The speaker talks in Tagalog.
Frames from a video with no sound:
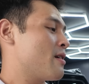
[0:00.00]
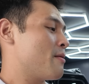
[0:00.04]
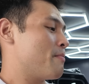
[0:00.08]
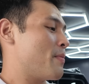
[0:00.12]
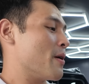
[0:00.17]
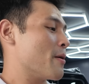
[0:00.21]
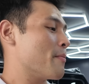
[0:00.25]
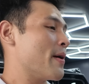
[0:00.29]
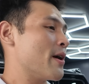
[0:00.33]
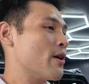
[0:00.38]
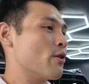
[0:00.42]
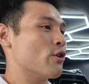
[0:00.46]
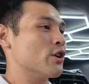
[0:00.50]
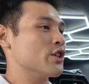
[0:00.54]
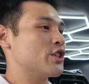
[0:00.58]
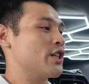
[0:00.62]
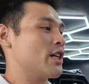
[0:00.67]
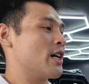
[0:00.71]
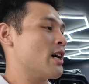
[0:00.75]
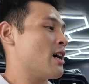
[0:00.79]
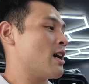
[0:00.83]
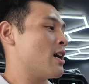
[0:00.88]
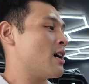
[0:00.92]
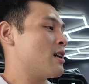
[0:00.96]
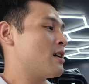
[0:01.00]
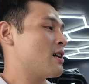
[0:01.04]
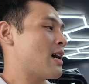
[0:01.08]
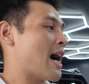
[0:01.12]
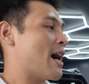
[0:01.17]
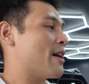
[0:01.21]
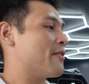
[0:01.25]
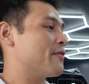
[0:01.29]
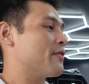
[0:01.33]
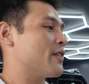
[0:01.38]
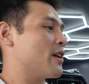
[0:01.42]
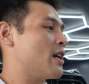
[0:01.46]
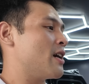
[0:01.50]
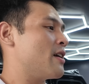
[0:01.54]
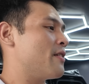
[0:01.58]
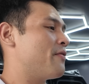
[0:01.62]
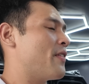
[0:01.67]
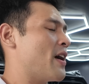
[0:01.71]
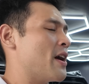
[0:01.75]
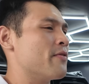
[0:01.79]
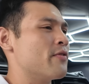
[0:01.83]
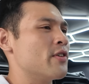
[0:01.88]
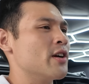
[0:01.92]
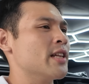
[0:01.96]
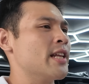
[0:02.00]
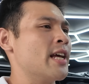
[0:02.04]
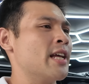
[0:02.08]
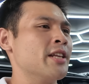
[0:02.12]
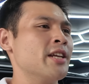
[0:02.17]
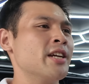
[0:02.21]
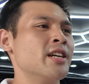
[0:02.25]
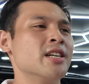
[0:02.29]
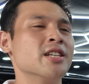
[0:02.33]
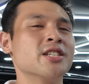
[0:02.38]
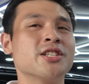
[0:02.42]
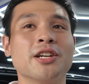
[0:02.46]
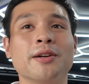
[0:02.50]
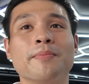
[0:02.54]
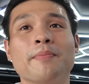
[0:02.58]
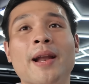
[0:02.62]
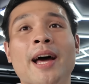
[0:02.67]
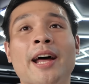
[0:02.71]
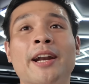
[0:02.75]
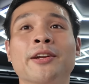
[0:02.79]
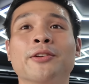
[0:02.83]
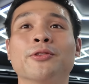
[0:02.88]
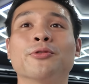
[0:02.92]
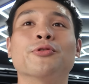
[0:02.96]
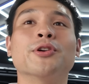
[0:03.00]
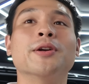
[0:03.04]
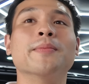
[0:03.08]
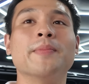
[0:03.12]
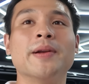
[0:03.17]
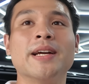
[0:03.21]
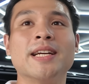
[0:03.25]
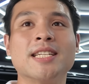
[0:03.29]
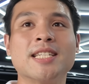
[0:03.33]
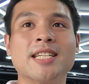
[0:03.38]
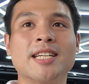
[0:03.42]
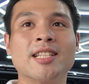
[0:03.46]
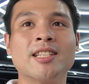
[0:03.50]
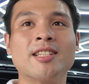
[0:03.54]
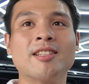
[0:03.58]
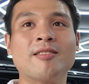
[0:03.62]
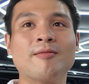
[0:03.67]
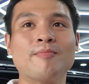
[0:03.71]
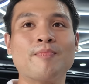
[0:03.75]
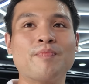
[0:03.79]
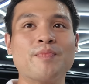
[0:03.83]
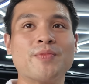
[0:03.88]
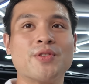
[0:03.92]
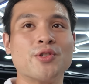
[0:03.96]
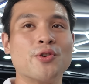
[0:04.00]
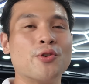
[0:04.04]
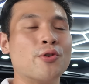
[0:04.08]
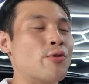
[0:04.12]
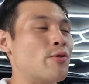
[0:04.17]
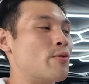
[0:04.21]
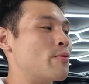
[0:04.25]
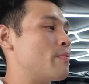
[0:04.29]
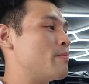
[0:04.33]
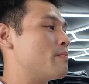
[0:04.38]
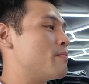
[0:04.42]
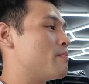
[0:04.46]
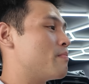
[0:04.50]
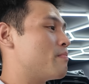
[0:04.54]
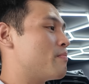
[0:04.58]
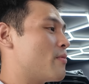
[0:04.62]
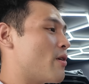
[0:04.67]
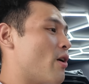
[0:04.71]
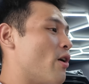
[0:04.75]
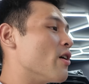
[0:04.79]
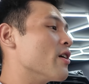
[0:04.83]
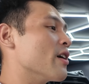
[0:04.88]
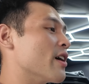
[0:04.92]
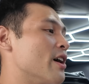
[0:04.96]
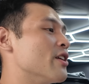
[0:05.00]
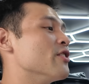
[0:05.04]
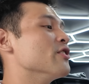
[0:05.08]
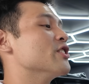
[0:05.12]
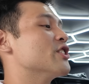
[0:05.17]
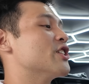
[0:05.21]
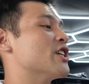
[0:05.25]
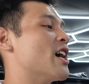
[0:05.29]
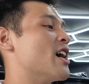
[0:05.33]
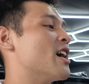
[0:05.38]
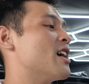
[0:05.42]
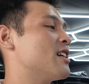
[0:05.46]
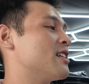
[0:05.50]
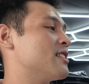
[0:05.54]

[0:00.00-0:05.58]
pag may kotse ka, after 5 or 10 years, you're planning to replace it. So, ganun siya.